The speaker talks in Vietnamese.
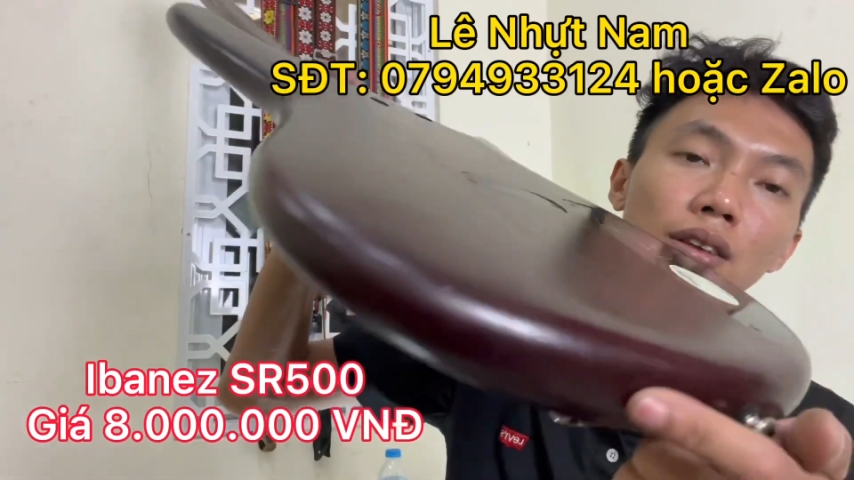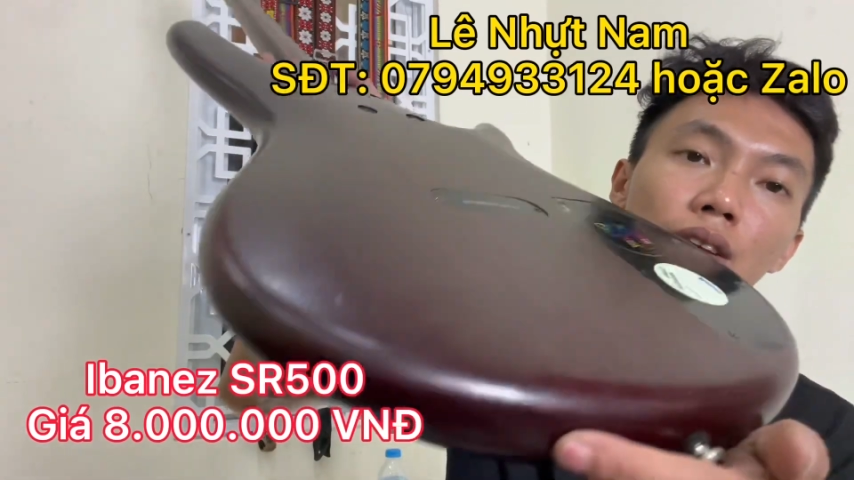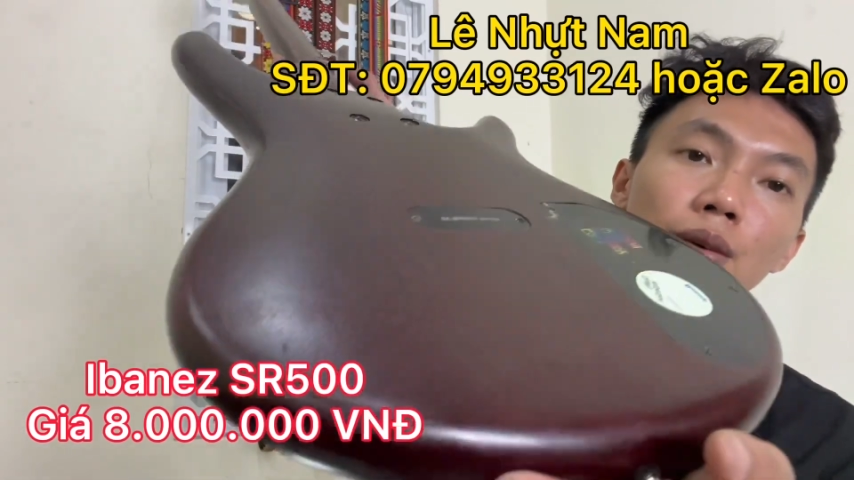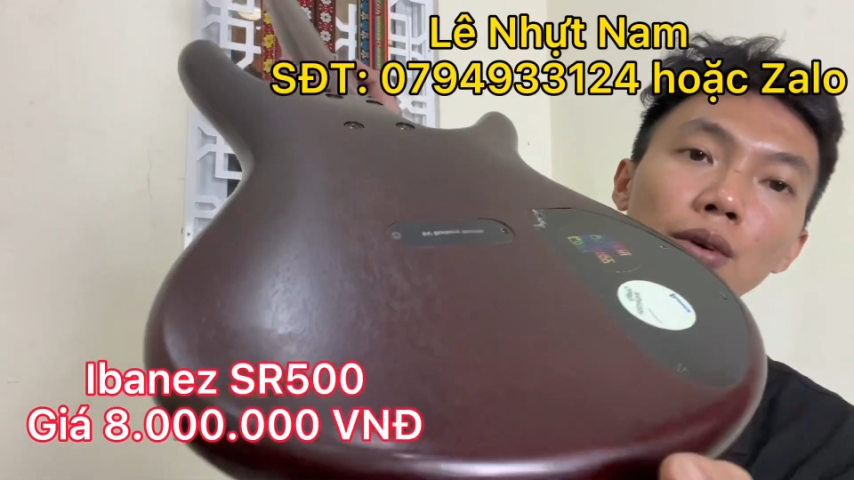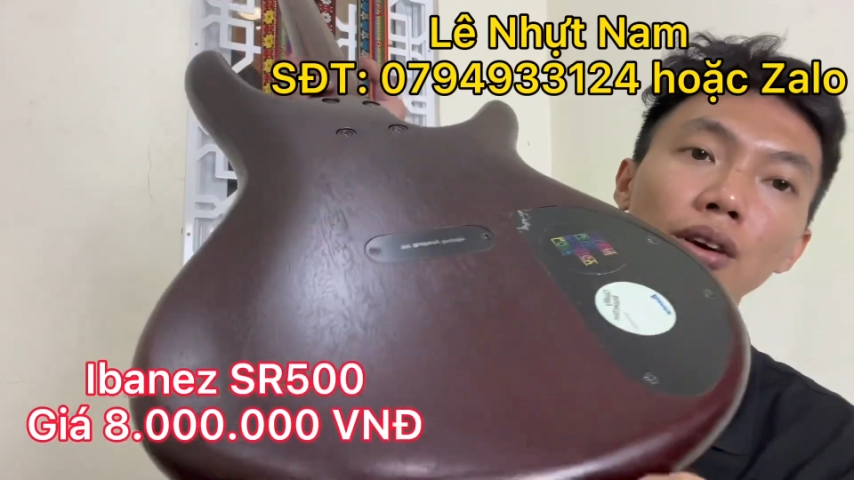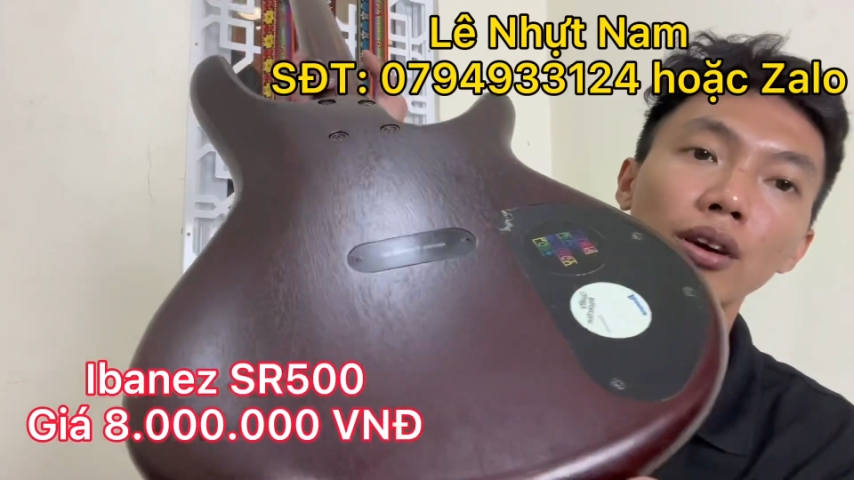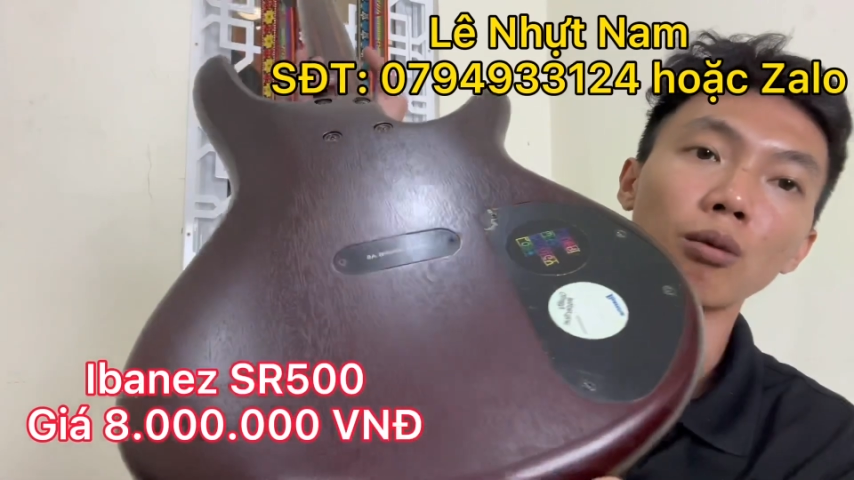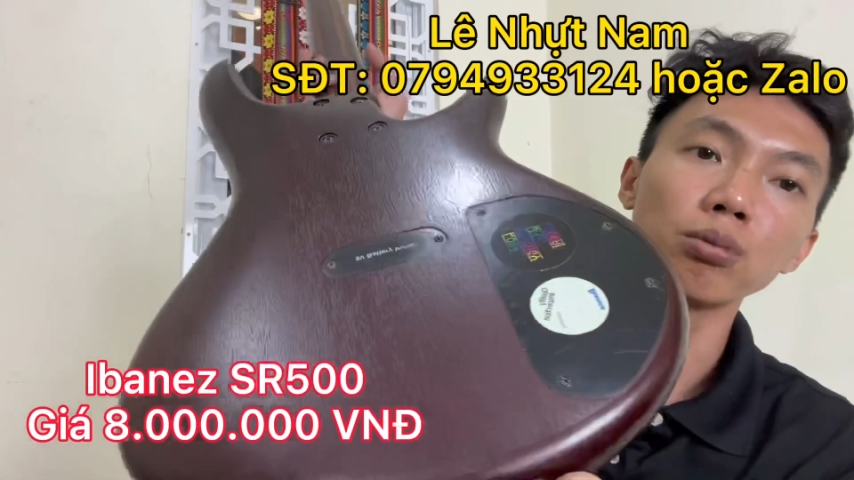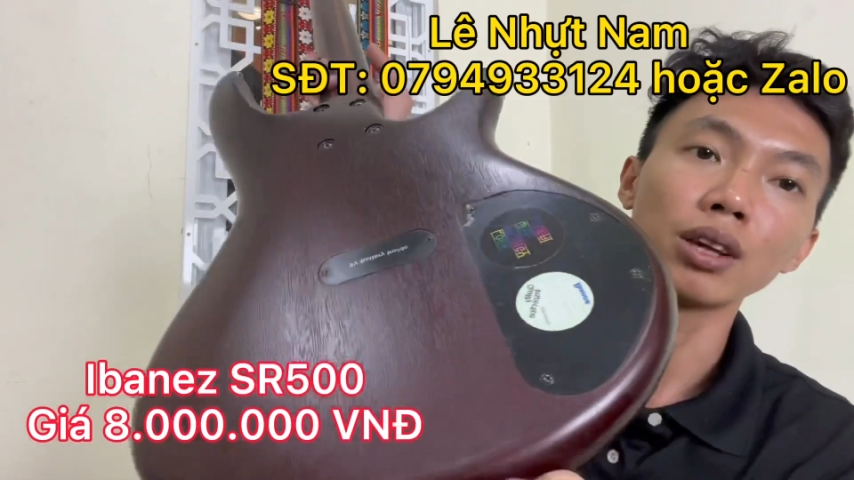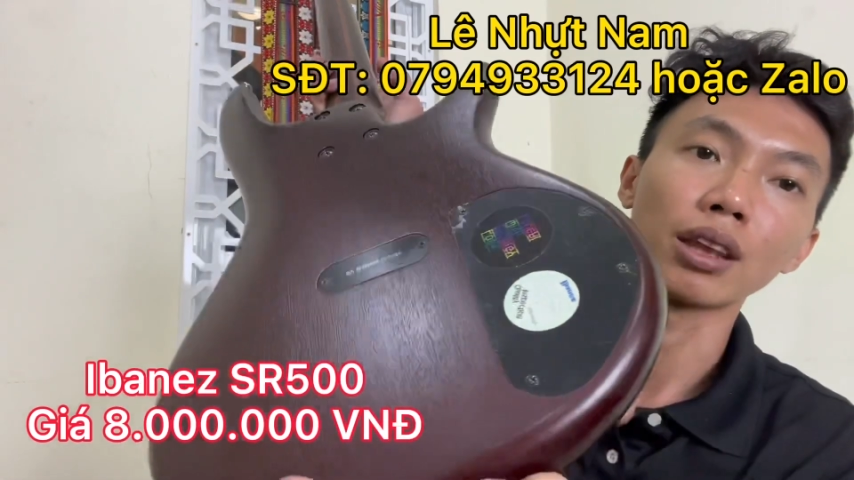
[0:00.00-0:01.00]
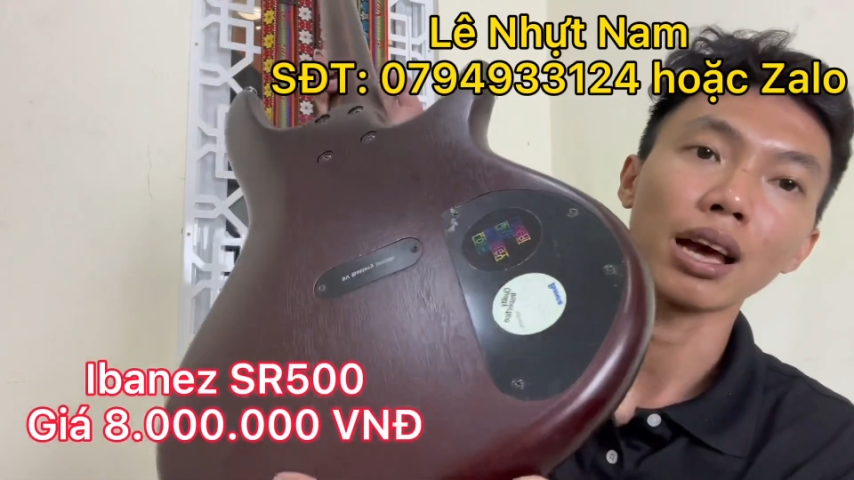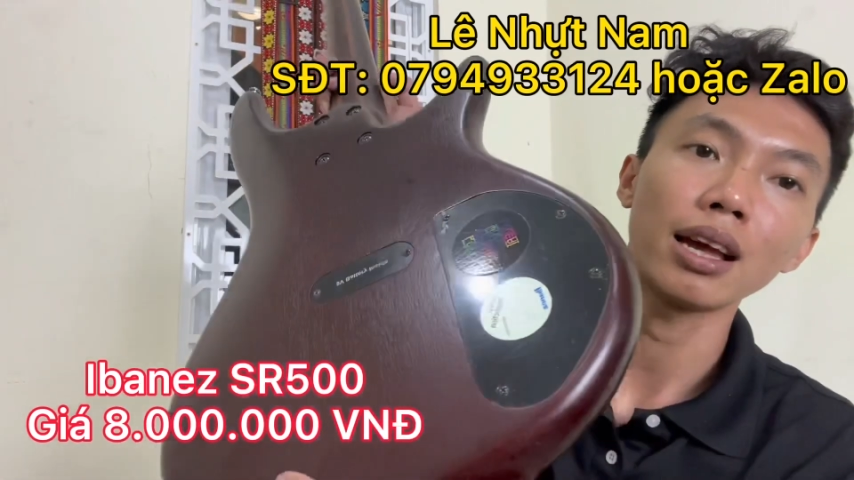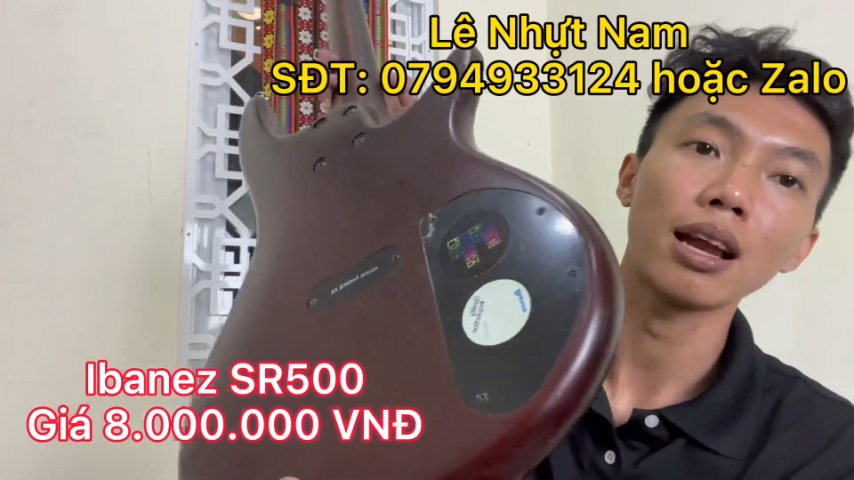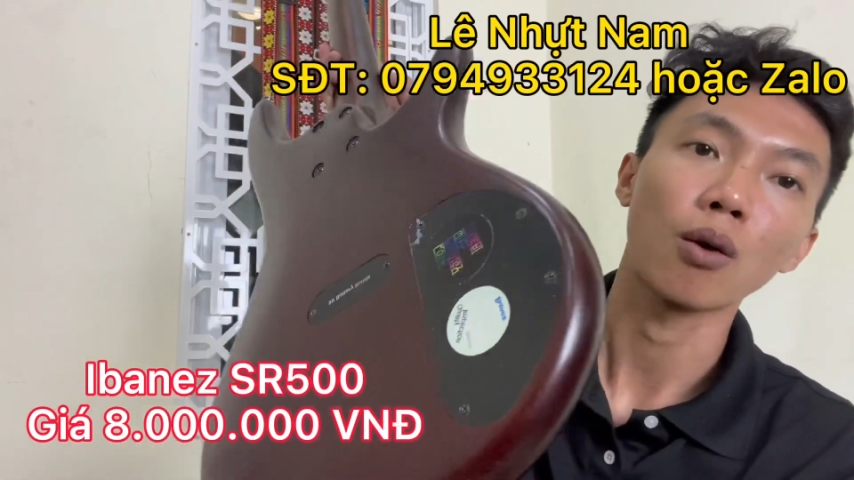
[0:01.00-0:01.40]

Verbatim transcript: thì mọi người cũng nhìn thấy là